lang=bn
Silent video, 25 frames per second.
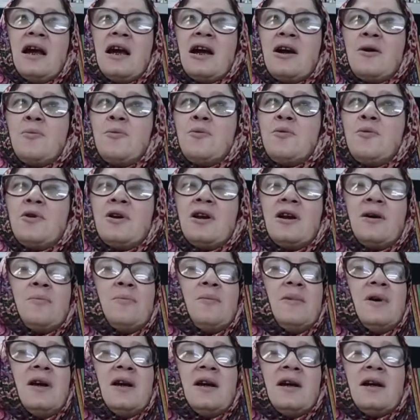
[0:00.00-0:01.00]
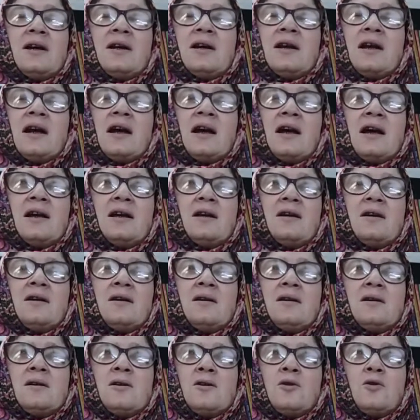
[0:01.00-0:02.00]
এক ফোঁটা মেঘ নাই
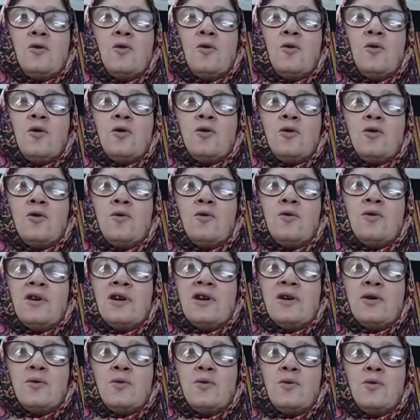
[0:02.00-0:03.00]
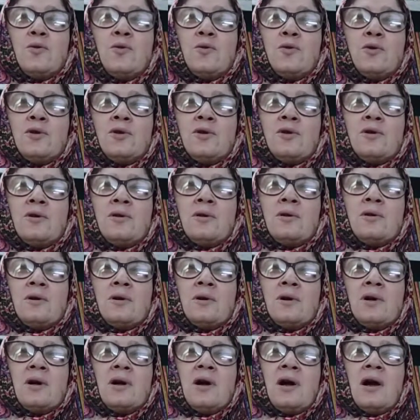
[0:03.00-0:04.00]
গনগনে রোদ
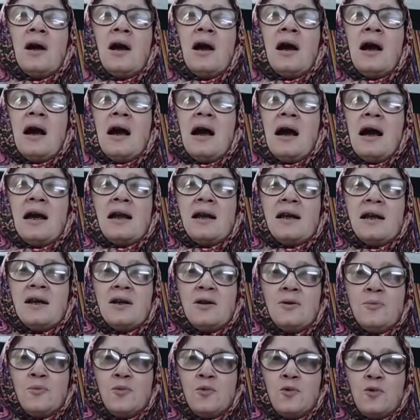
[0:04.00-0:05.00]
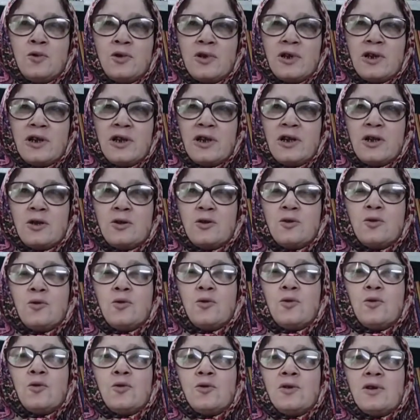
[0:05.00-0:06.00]
আর এই অতিরিক্ত
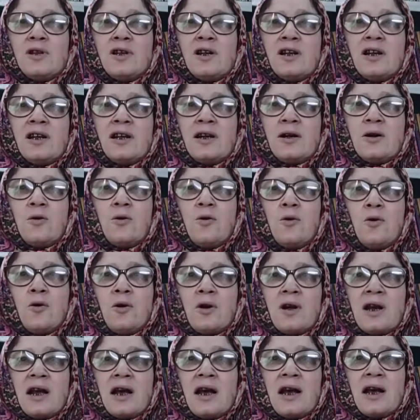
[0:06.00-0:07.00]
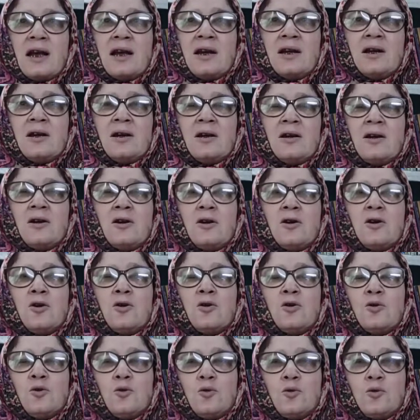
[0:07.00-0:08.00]
রোদ্রে খরায়
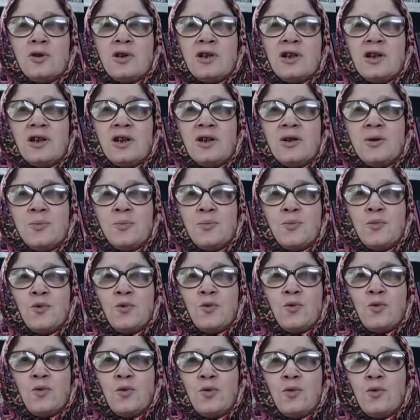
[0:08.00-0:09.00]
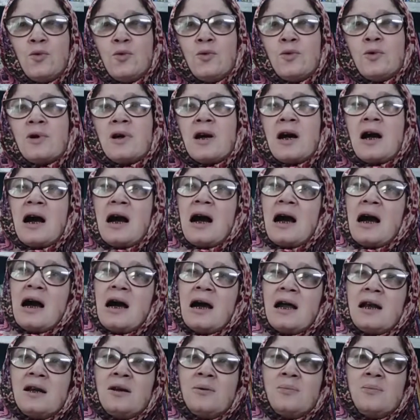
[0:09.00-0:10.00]
নদী পুকুর
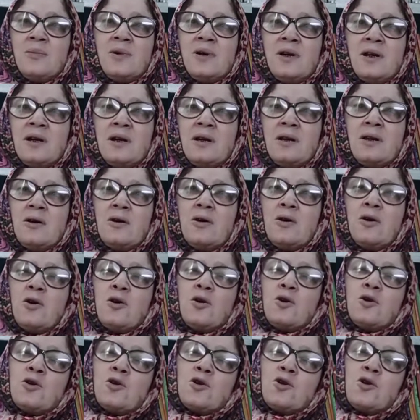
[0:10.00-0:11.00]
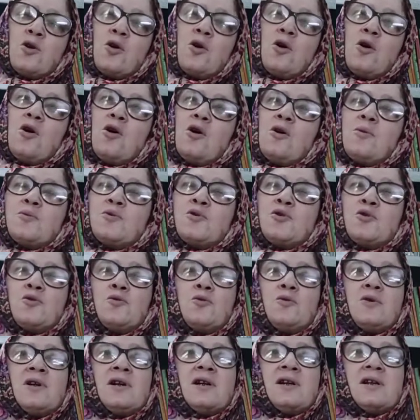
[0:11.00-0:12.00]
খাল বিল সব
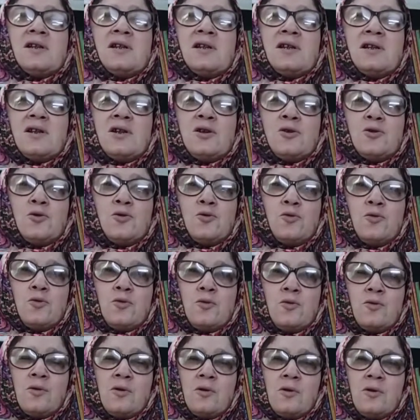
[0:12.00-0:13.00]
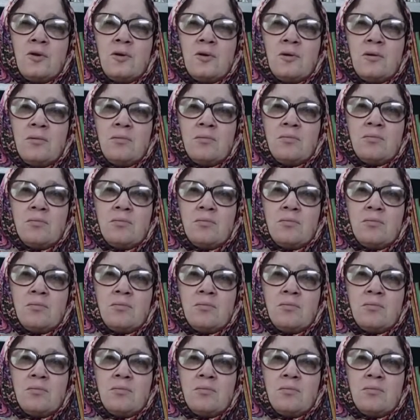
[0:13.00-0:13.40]
শুকিয়ে যেতে শুরু করলো